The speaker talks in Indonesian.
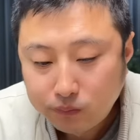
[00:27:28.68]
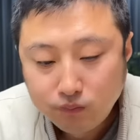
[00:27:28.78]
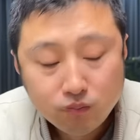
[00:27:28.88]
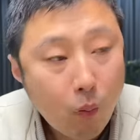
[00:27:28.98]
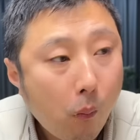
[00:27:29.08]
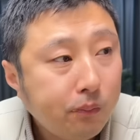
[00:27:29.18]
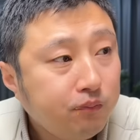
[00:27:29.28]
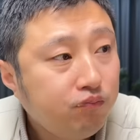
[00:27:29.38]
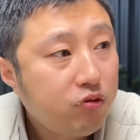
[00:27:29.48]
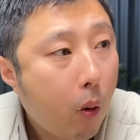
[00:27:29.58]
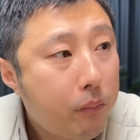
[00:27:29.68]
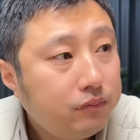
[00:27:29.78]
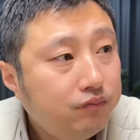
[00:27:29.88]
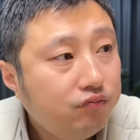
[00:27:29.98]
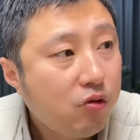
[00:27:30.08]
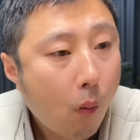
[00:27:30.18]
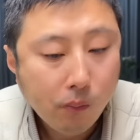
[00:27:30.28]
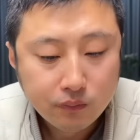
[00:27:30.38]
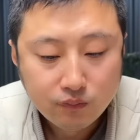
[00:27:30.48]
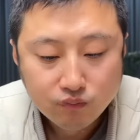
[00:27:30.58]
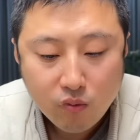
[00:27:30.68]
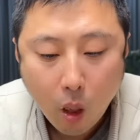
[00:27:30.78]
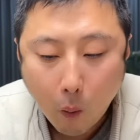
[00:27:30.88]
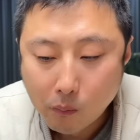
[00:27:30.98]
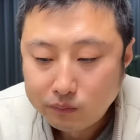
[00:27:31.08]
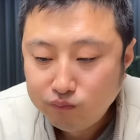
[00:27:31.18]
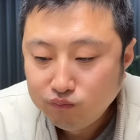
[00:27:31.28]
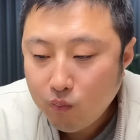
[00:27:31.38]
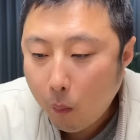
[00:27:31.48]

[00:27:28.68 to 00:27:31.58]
Aku kalau lagi kangen ya semua aku bisa bikin loh, Kong.